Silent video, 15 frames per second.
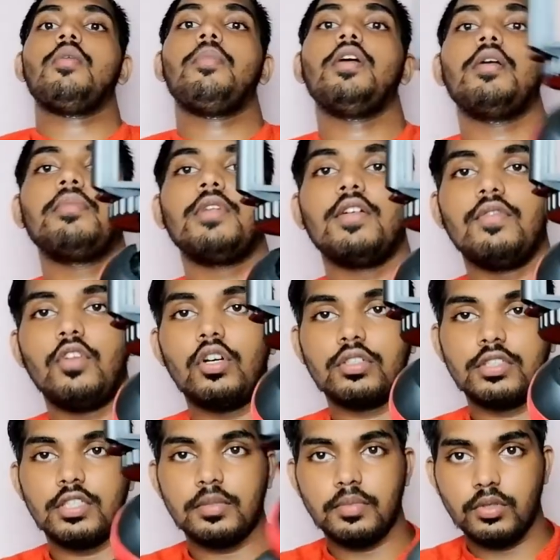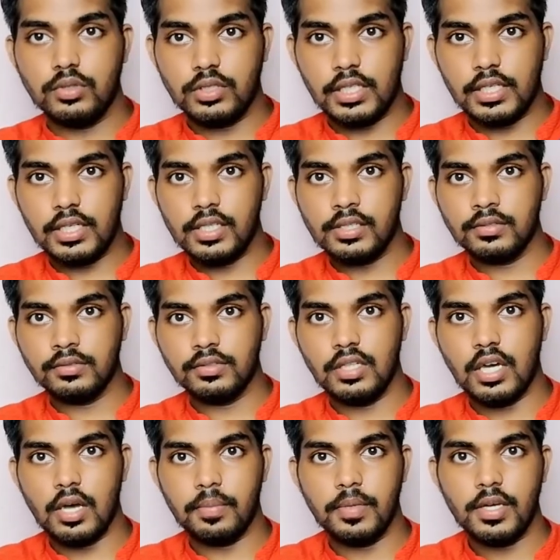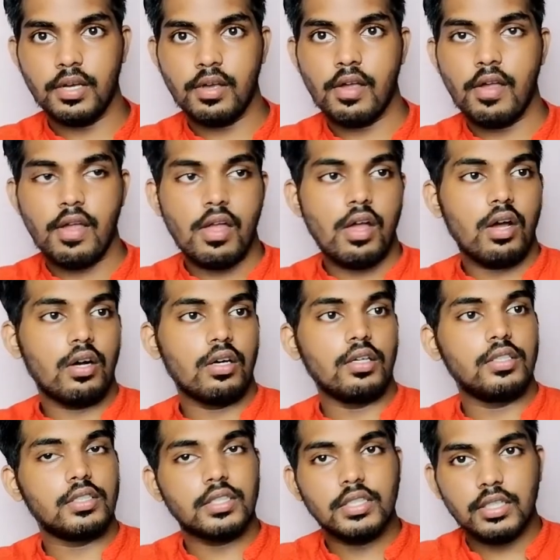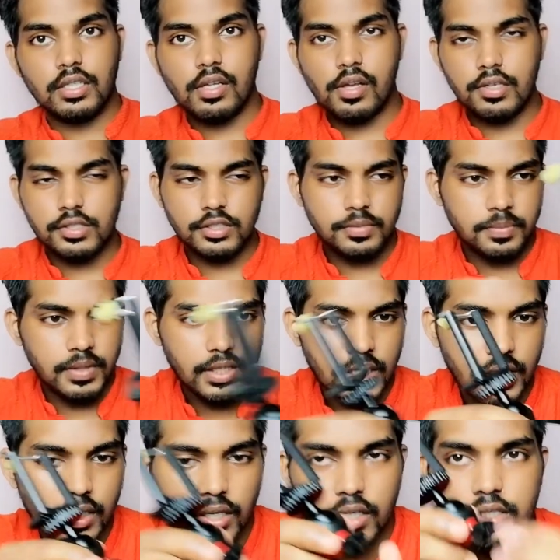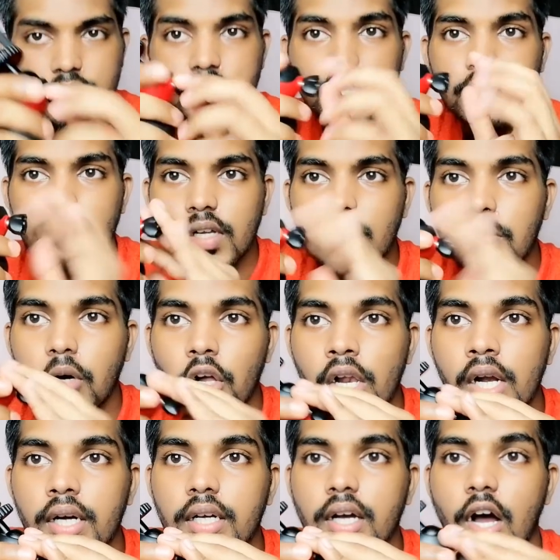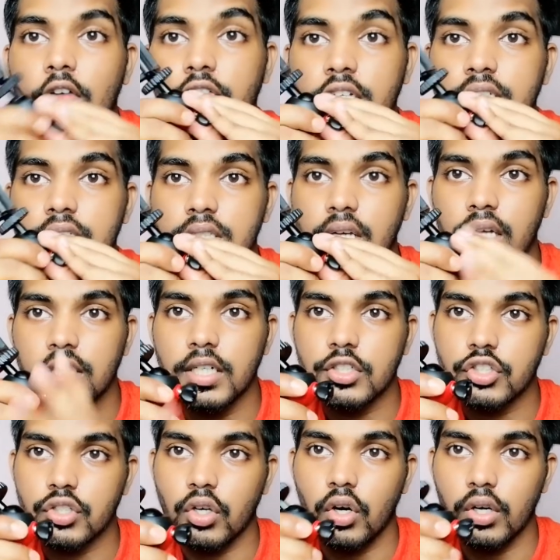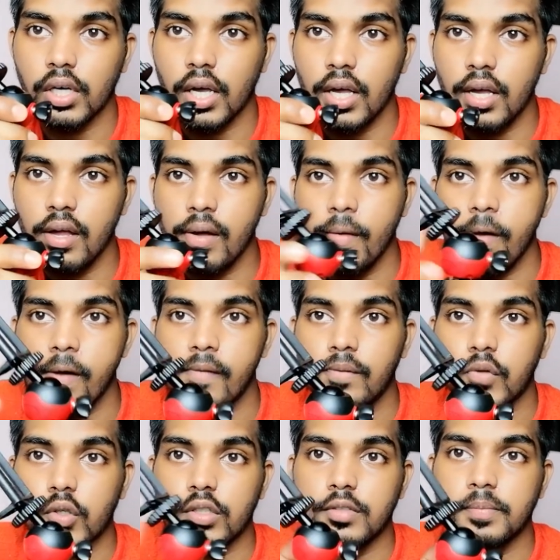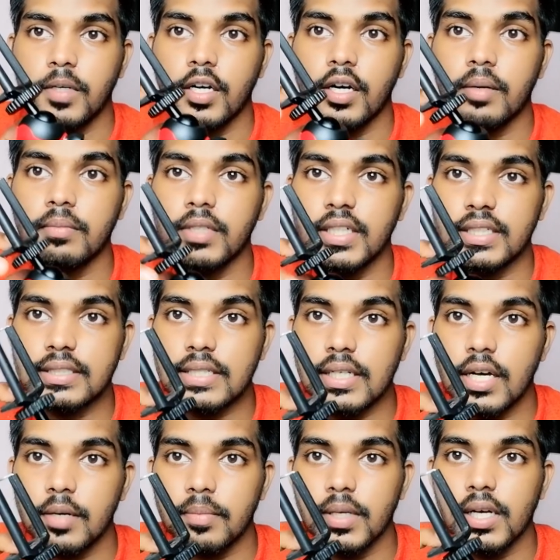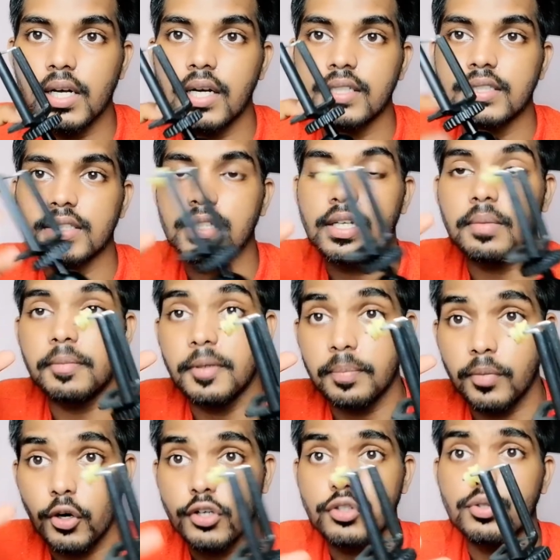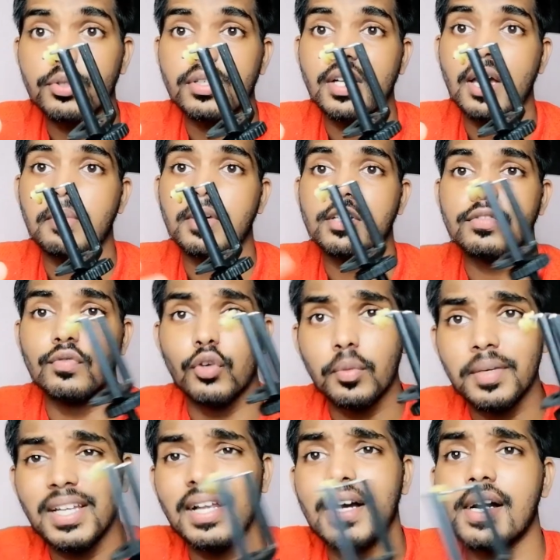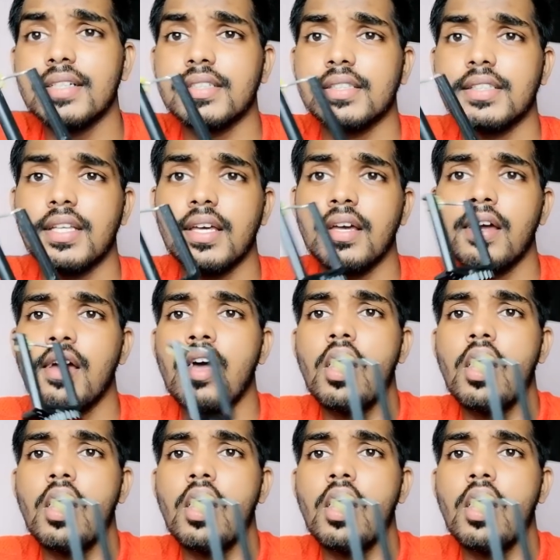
भाई अपना ब्लॉक सेटअप हो जाएगा यहाँ पे और इस पर ये वाला बॉल हेड काफ़ी ज़्यादा स्ट्रॉन्ग है तो इस पर हम डी भी लगा सकते हैं अपने पॉइंट शूट कैमराज वो भी लगा सकते हैं